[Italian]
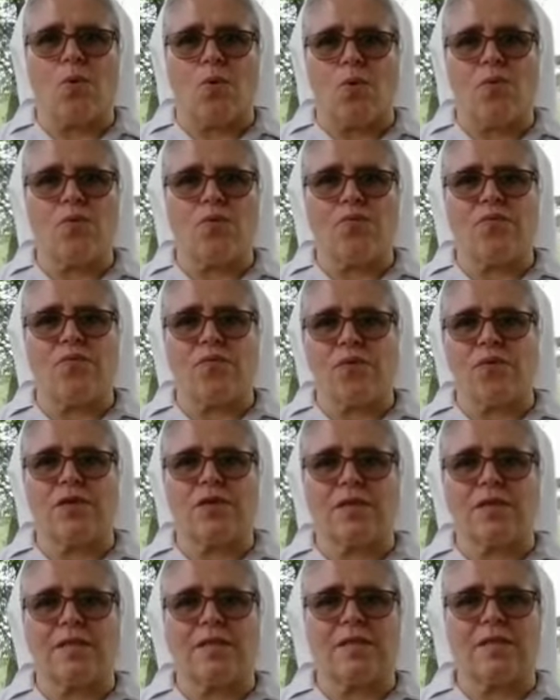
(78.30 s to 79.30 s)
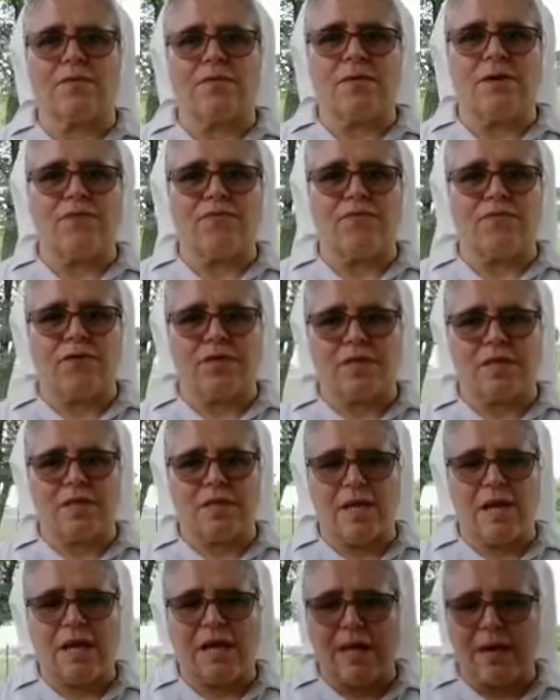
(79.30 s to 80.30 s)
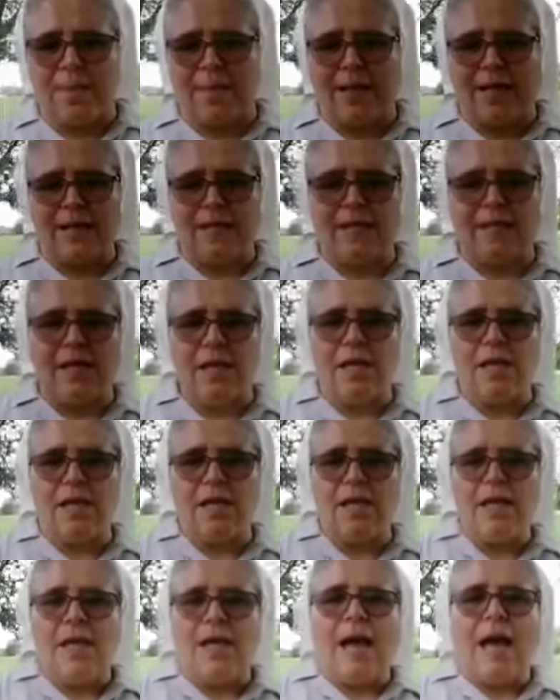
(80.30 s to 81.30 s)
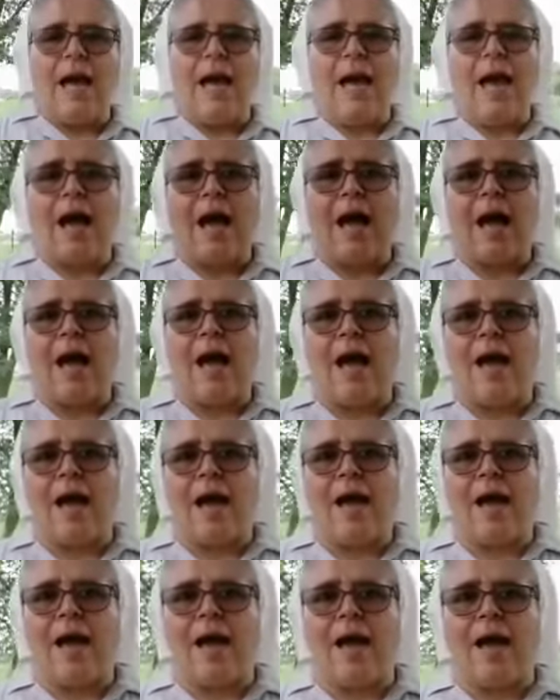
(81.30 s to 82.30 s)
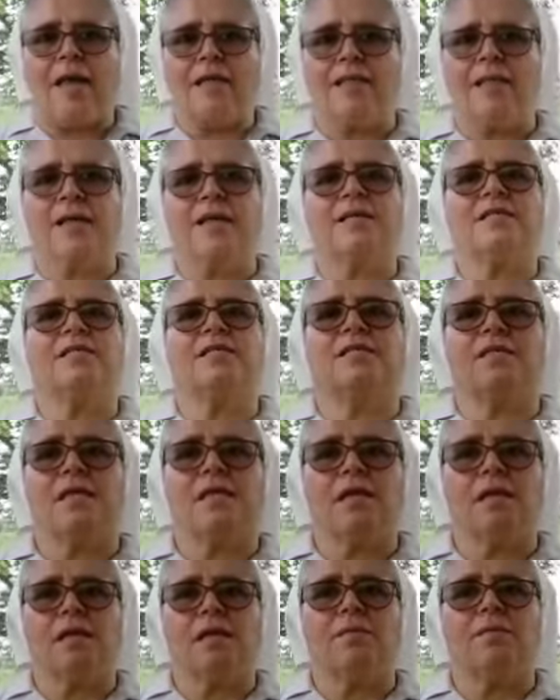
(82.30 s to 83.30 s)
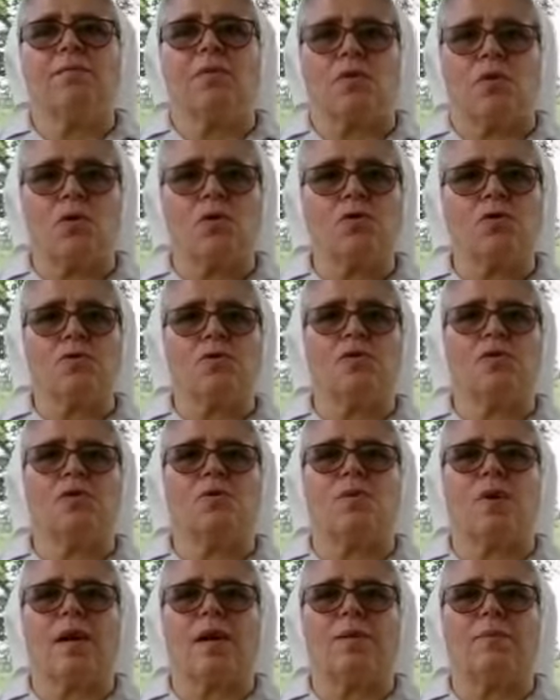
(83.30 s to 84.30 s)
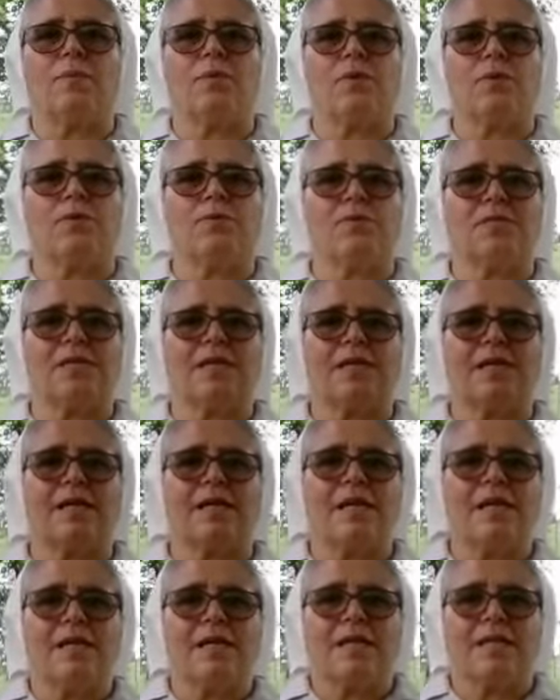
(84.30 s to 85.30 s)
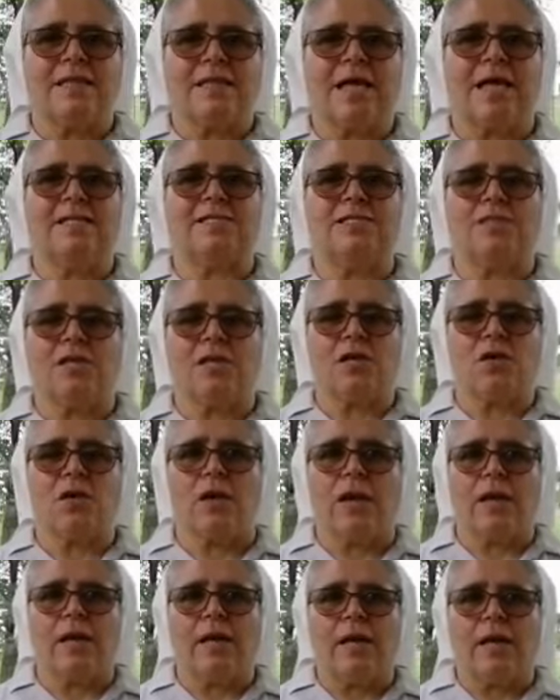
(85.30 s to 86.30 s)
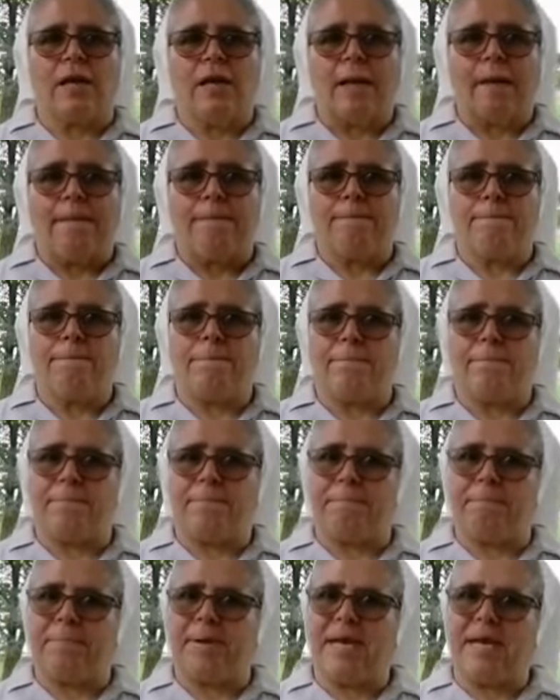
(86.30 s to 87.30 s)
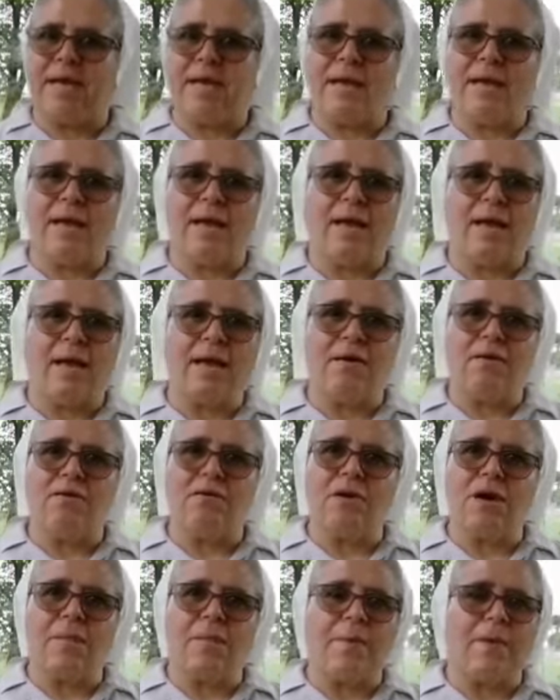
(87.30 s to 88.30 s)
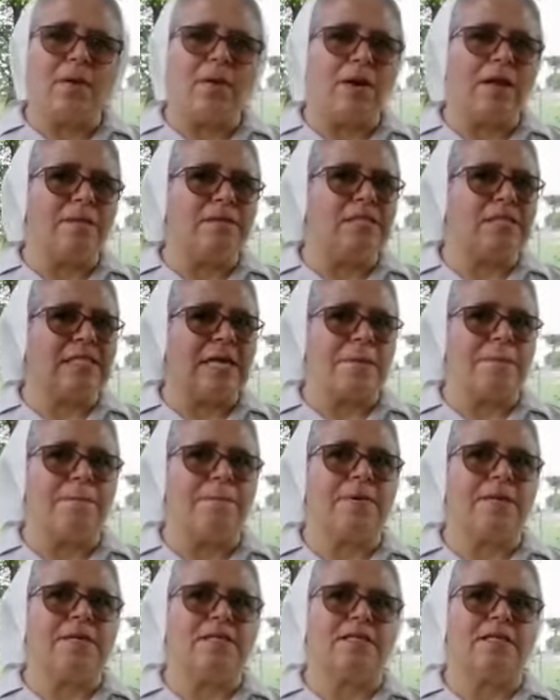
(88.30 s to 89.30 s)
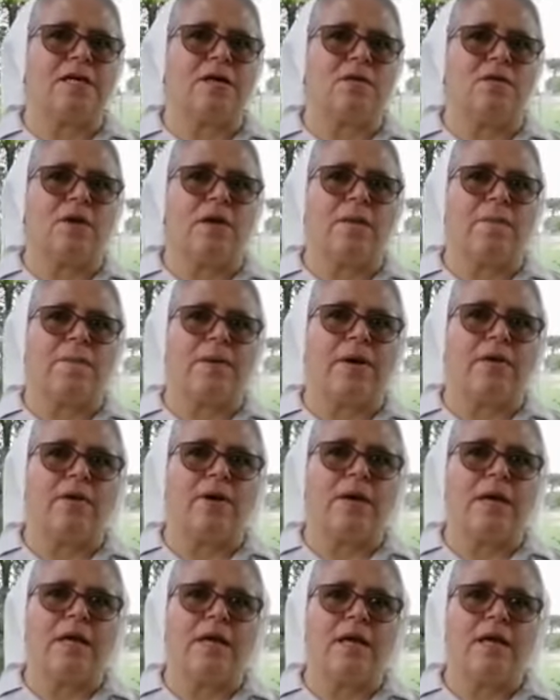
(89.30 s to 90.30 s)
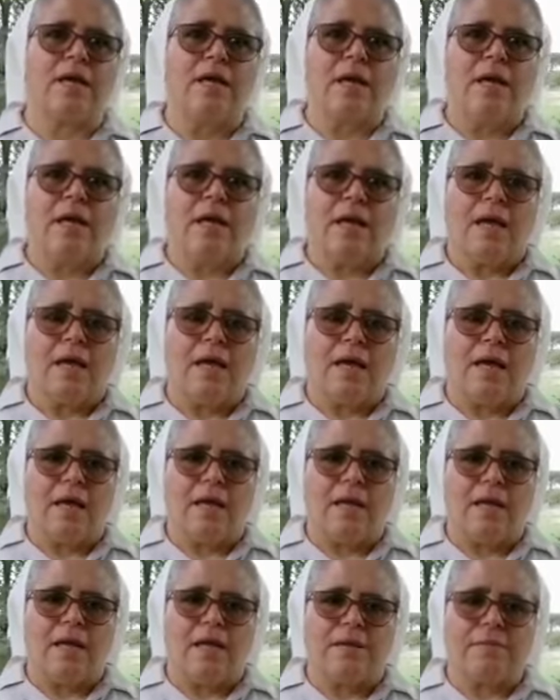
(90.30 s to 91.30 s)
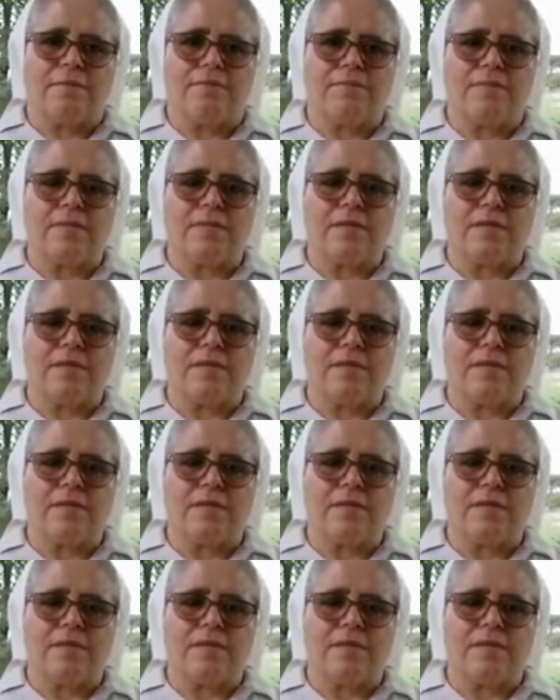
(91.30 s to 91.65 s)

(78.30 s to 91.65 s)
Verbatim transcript: un for, una forte chiamata a, a, dire sì, voglio continuare, voglio essere del Signore, perché con le parole semplici, con le parole eh,